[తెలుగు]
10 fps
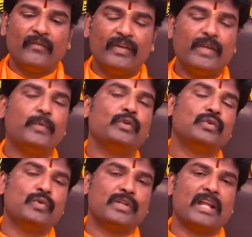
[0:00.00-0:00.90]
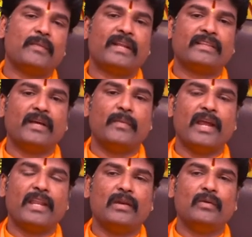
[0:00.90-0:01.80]
విడిపోతూ ఉంటారు భర్త
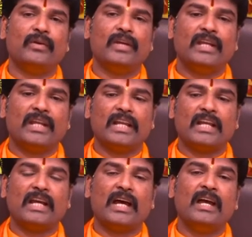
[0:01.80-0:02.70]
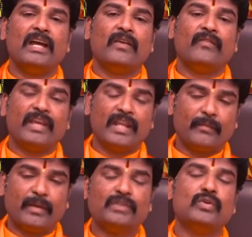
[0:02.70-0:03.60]
భార్యలు ఇట్లాక వేరే
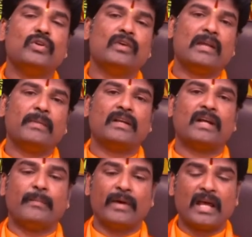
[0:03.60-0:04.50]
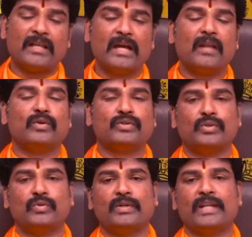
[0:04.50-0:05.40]
బంధువుల వల్ల మనకు అపరాధాలు
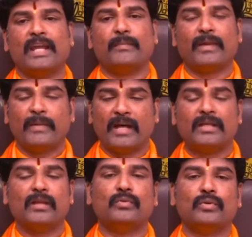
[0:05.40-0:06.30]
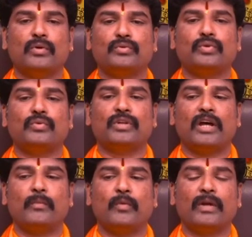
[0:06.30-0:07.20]
వస్తూ ఉంటాయి ప్రమాదాలు గురవుతూ
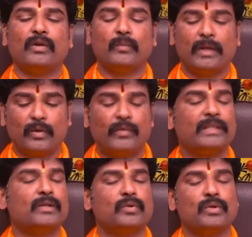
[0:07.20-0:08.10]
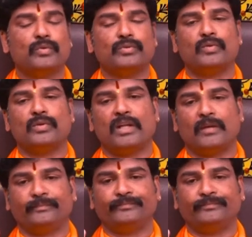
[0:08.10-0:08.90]
ఉంటాము మనం మనోవేదన గురవుతూ ఉంటాం